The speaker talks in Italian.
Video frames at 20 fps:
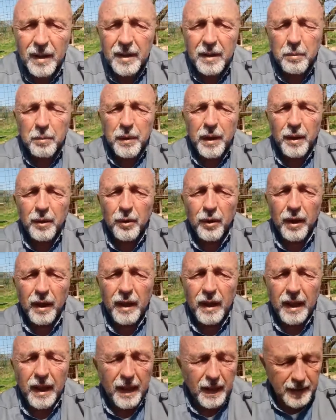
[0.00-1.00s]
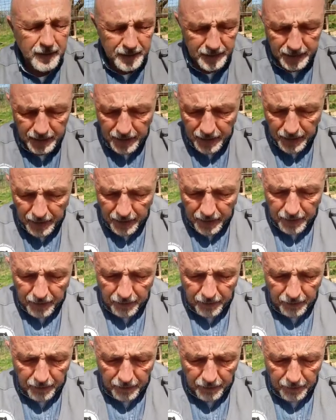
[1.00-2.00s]
di pieno relax.
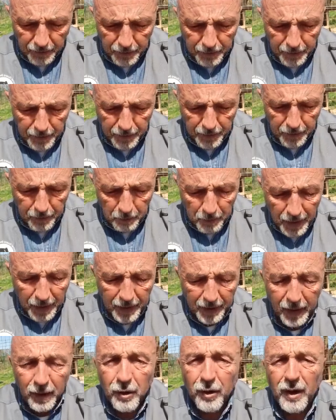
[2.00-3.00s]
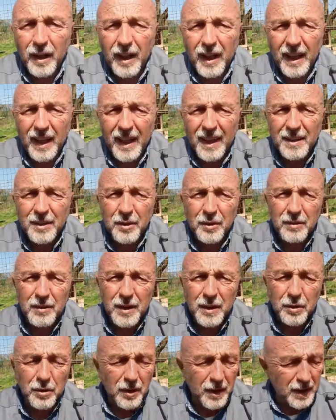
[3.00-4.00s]
Eh, bene, allora ragazzi ho
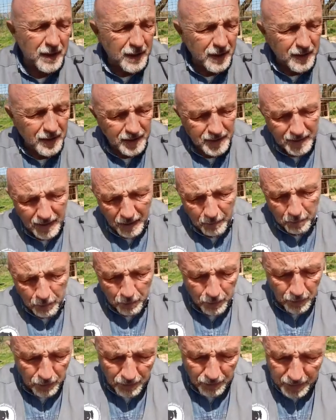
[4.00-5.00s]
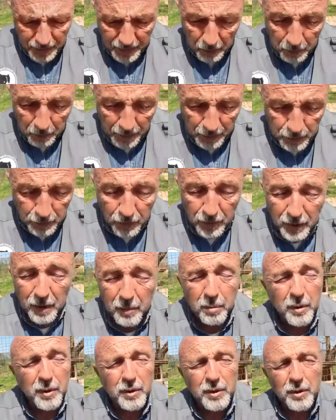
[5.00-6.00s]
visto che siete già più di 20
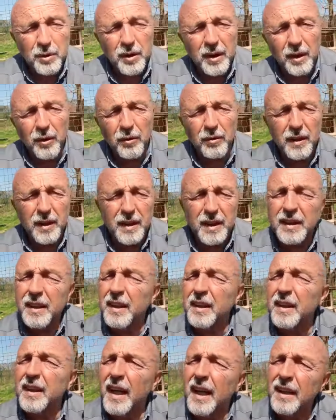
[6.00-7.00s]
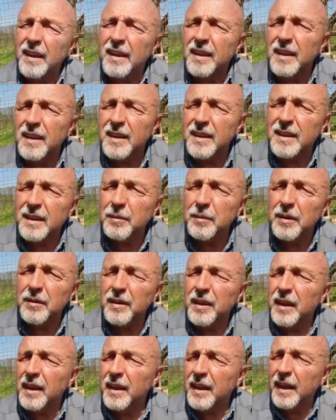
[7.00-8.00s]
persone, poi so che lo vedete in tantissimi,
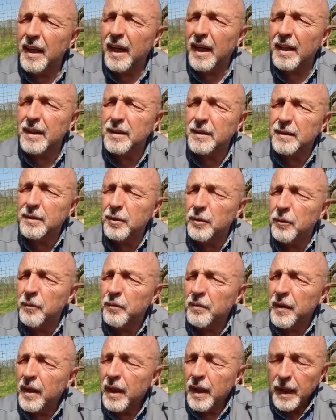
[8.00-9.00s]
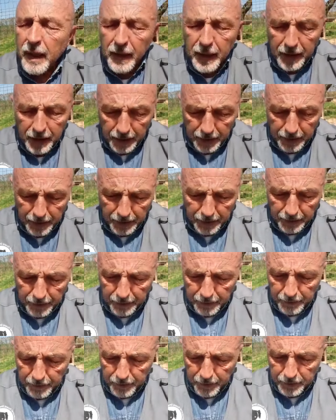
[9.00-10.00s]
vi ringrazio.
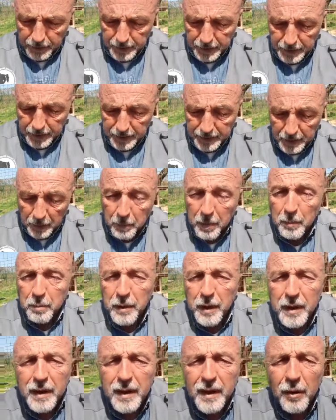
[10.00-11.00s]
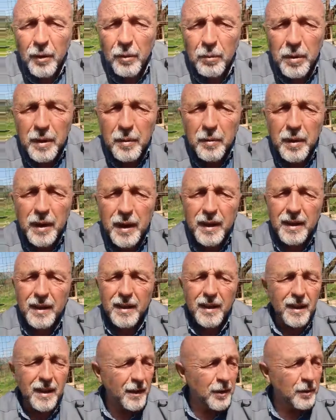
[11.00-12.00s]
E siete sempre pieni di
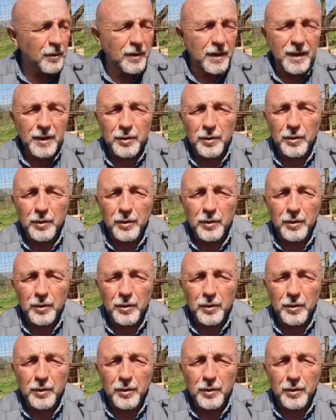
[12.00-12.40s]
complimenti e io ve ne